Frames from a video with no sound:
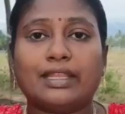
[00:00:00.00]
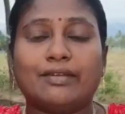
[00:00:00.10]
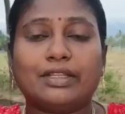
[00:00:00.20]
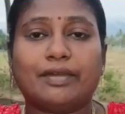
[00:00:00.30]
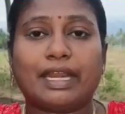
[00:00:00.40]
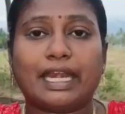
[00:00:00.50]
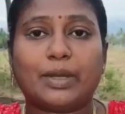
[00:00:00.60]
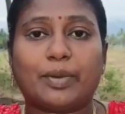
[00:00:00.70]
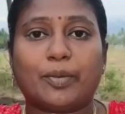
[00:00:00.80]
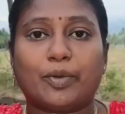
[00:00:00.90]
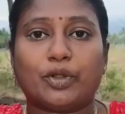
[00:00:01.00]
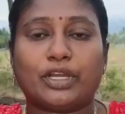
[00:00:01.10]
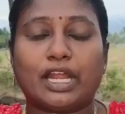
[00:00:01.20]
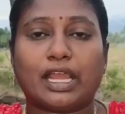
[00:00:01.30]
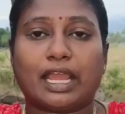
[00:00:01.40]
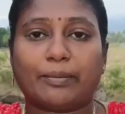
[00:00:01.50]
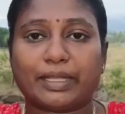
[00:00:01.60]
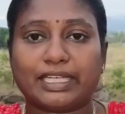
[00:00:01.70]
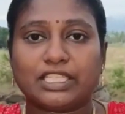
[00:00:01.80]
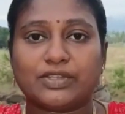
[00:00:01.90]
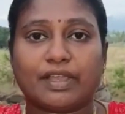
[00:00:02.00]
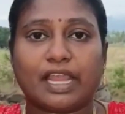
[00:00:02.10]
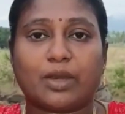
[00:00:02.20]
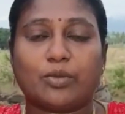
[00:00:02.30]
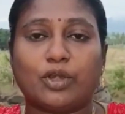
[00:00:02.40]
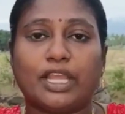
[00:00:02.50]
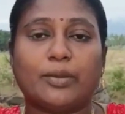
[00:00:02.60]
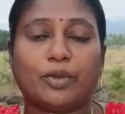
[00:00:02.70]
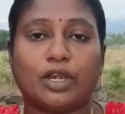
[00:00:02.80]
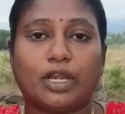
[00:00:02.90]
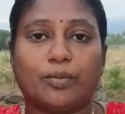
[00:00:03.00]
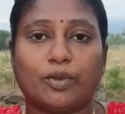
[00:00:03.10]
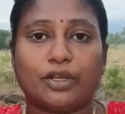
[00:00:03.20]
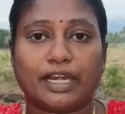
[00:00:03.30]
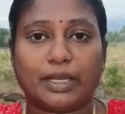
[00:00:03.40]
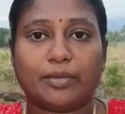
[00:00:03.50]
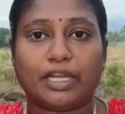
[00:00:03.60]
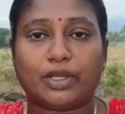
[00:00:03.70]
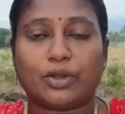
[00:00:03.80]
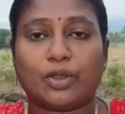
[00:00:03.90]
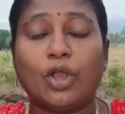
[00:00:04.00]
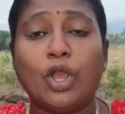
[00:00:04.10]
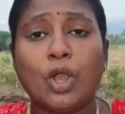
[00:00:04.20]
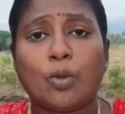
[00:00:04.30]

அதை வந்து விறகடுப்பில் போட்டு நாங்கள் பதினஞ்சு வகையான மூலிகை பொருட்கள் போட்டு ரெடி பண்ணிகிட்ருக்கோம்